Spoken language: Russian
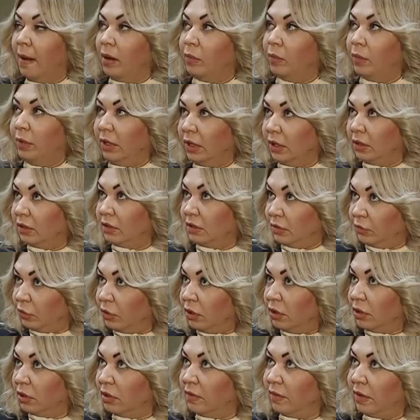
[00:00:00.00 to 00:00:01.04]
Мы
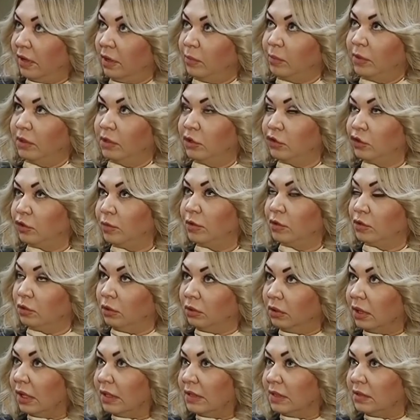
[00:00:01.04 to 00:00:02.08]
сегодня говорим о нашем
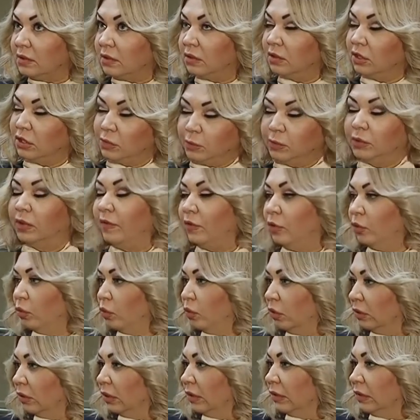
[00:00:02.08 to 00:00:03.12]
результате за 3,5
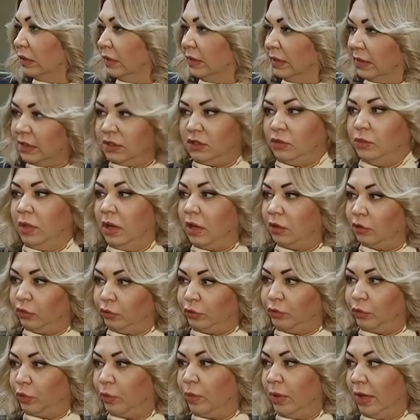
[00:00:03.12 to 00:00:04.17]
года, это 10
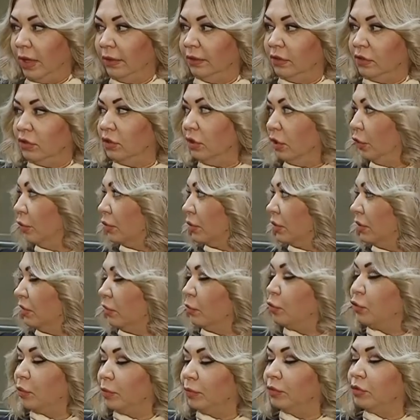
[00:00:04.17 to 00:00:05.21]
миллиардов рублей. Это
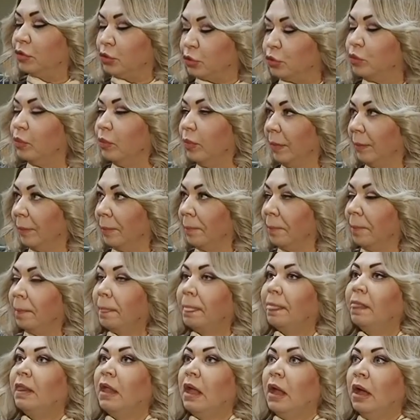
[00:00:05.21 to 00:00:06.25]
серьезная, в общем-то, сумма.
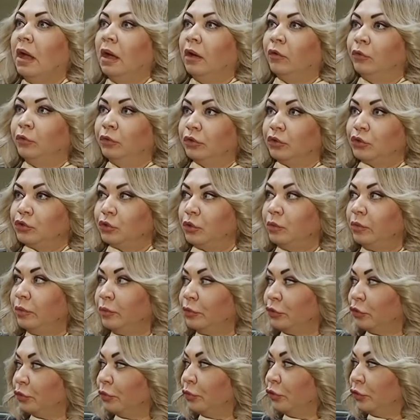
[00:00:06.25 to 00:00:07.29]
Вот. Что мы
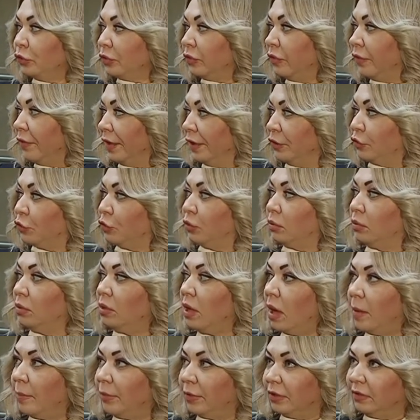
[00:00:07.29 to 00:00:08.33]
можем еще говорить? Что
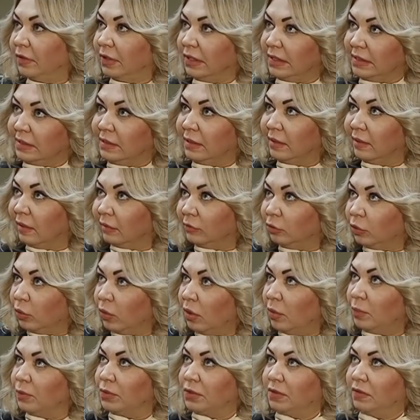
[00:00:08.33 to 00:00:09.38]
нам предварительный
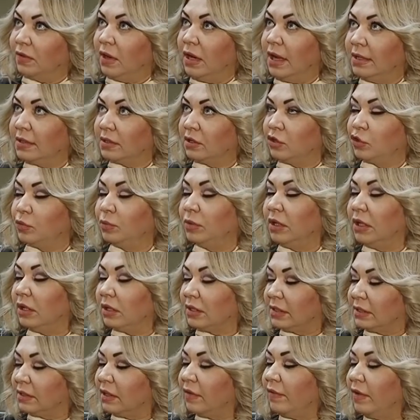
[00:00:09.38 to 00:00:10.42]
контроль позволяет, скажем так,
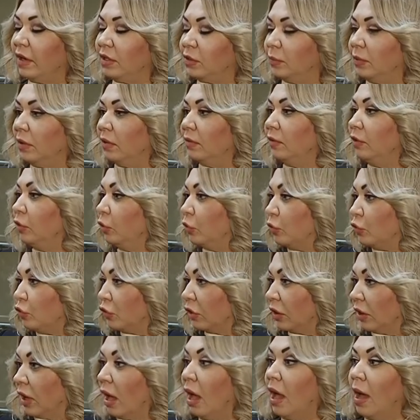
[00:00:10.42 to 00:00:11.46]
расставлять болевые
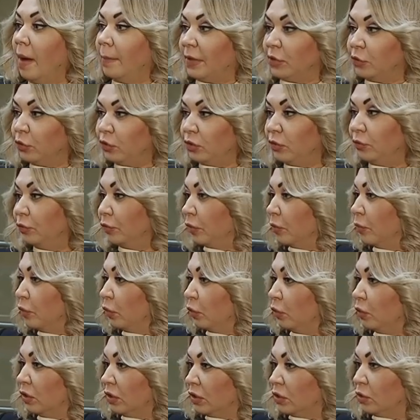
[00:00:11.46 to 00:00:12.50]
точки. По сути,
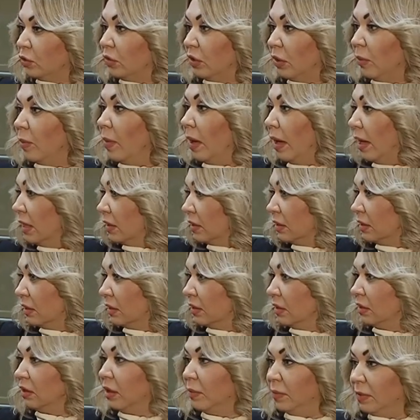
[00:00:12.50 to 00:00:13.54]
формируется история болезни,
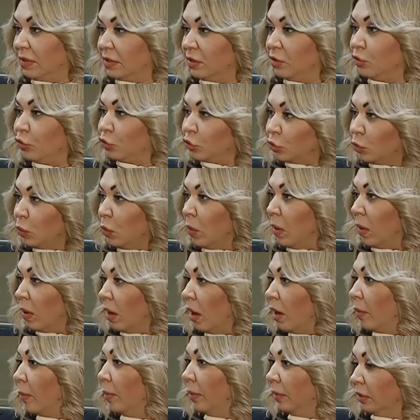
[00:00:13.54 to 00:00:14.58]
где написано, что,
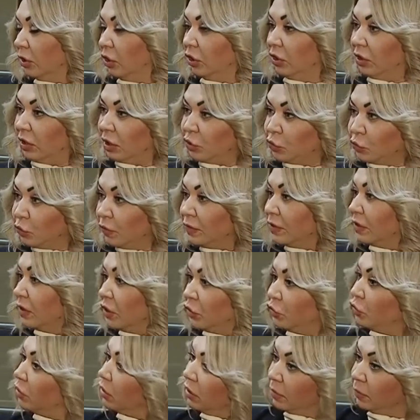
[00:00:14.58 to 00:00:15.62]
как было нехорошо, все
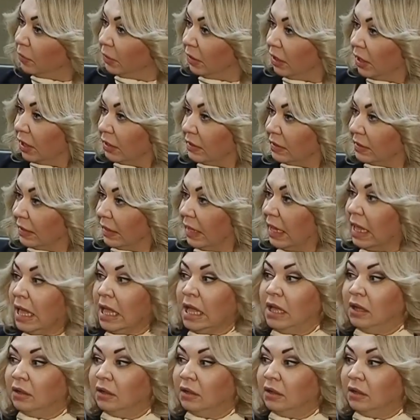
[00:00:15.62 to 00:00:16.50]
наши рекомендации.